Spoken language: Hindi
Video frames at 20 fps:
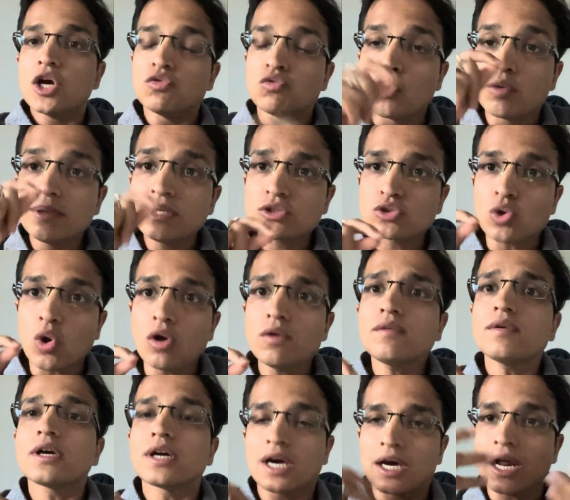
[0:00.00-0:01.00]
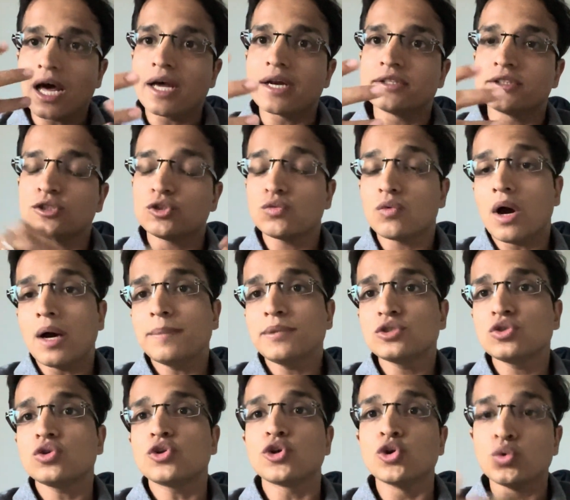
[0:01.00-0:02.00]
वो भी सॉल्व करा रहे थे तो वहां पे
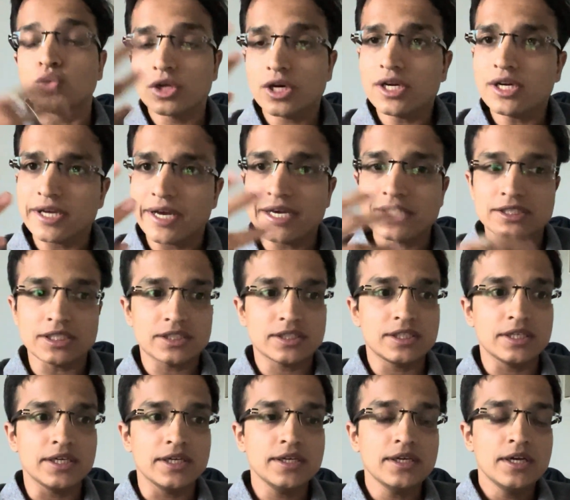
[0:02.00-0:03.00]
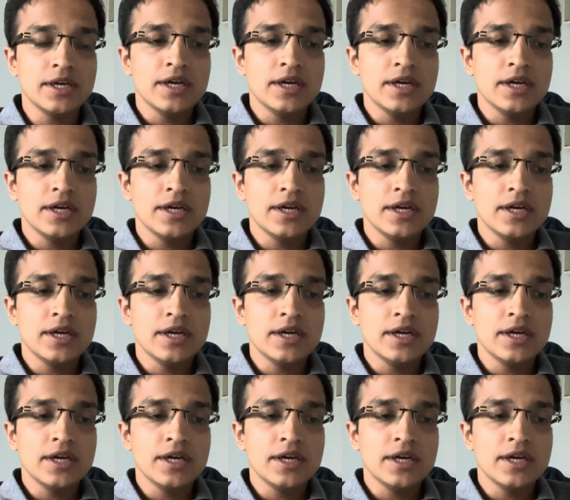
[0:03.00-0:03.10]
जो ट्यूटर कह सकते हैं